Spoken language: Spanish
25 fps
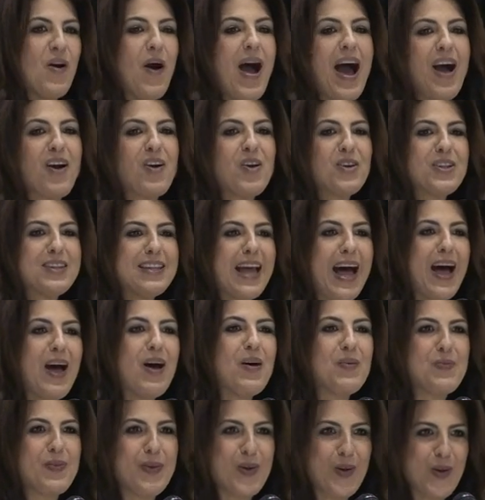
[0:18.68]
Nos ha
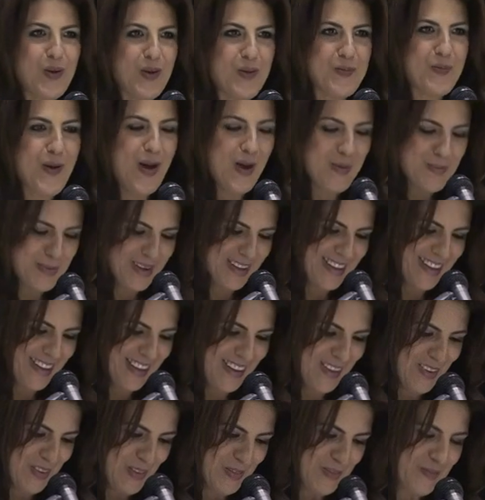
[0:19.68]
costado, pero lo hemos
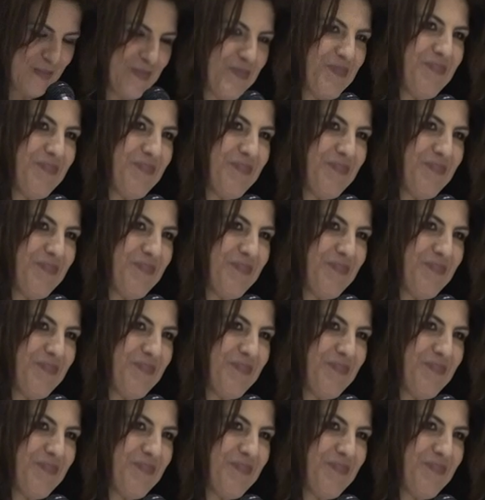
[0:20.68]
aprendido.